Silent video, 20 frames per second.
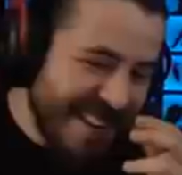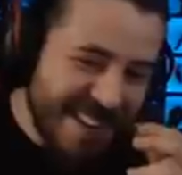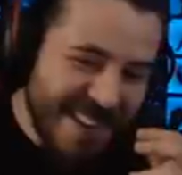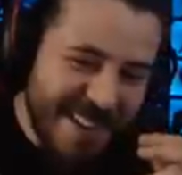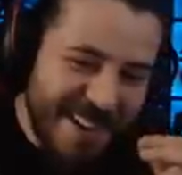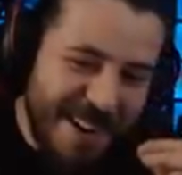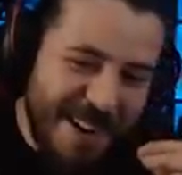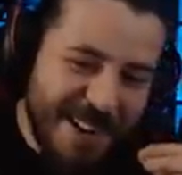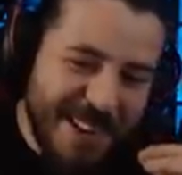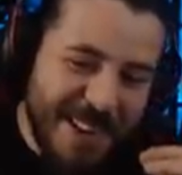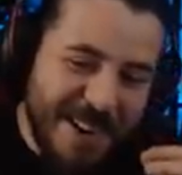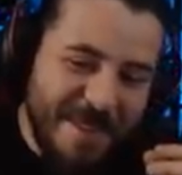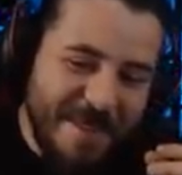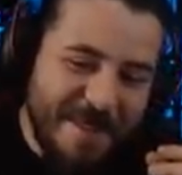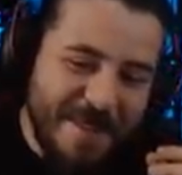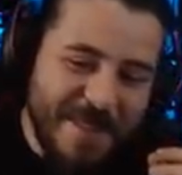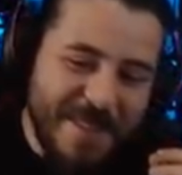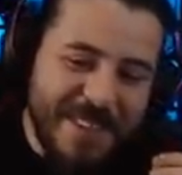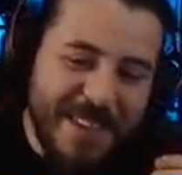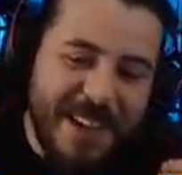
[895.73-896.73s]
Direkt lap Adam- diye
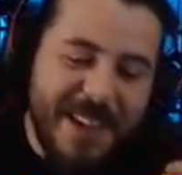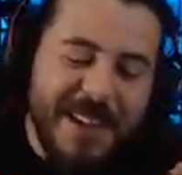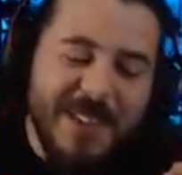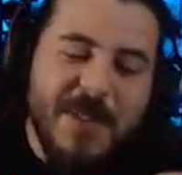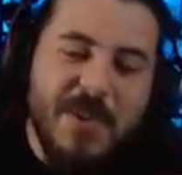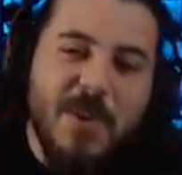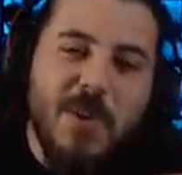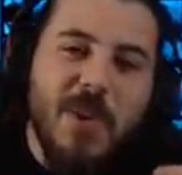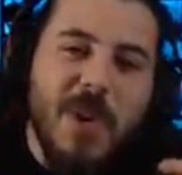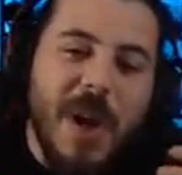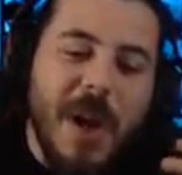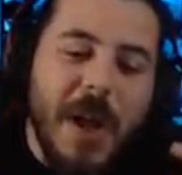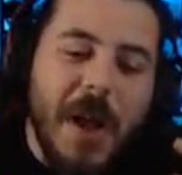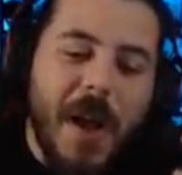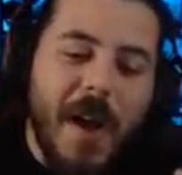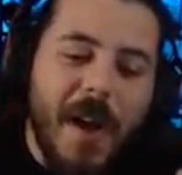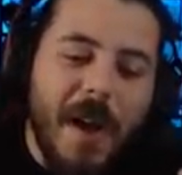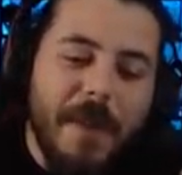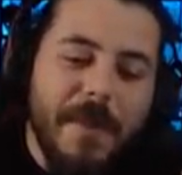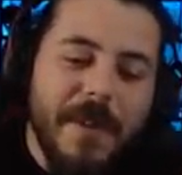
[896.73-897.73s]
girdim ben. Yani- ikinci bir
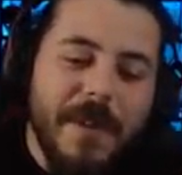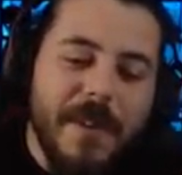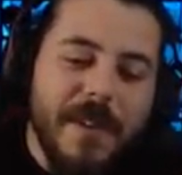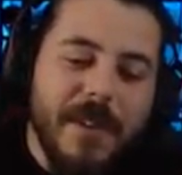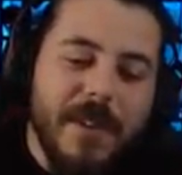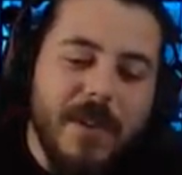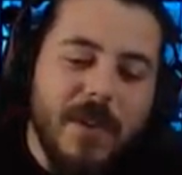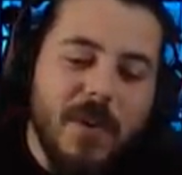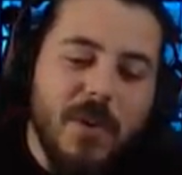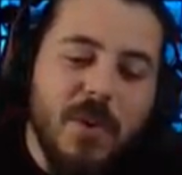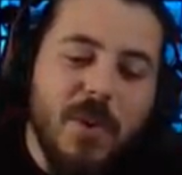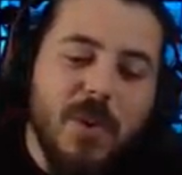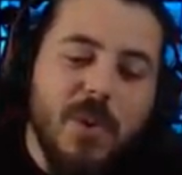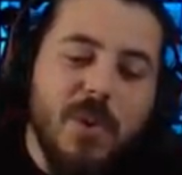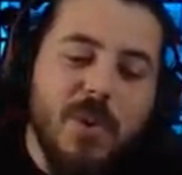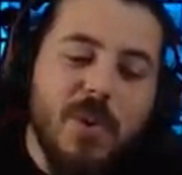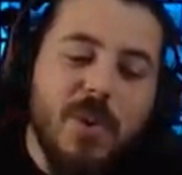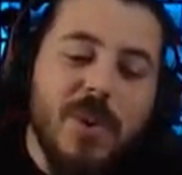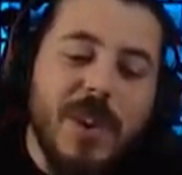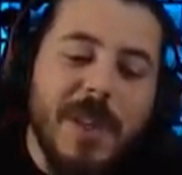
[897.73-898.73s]
şansım falan olmadı biliyor
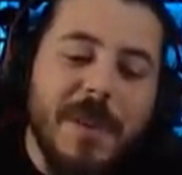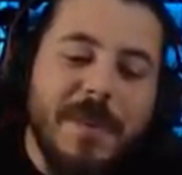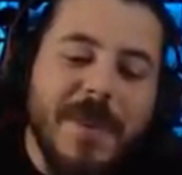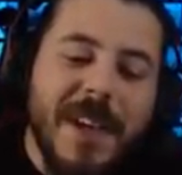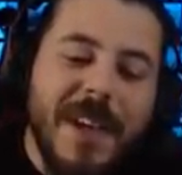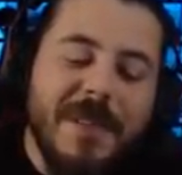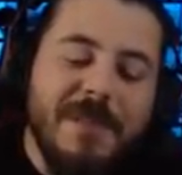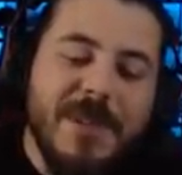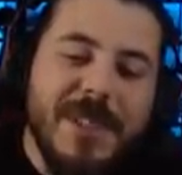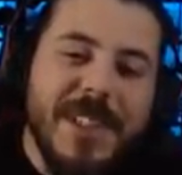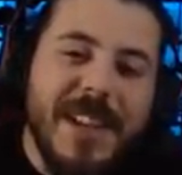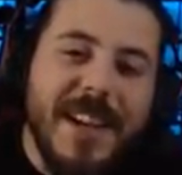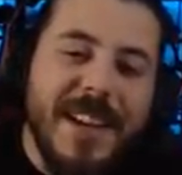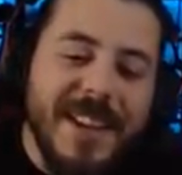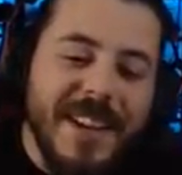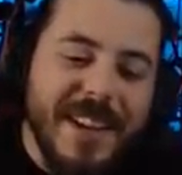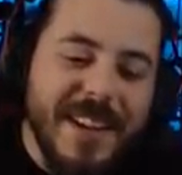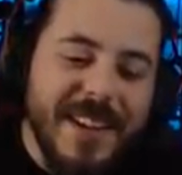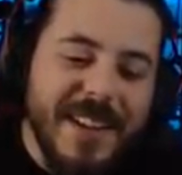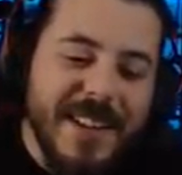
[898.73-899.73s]
Kur, musun? hep gelmiş
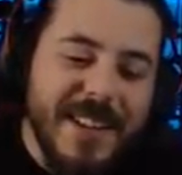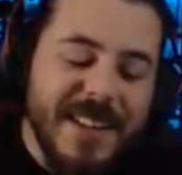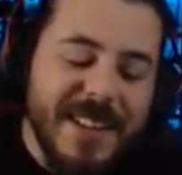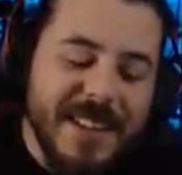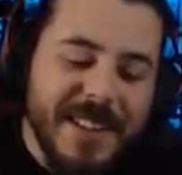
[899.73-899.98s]
yani. yani.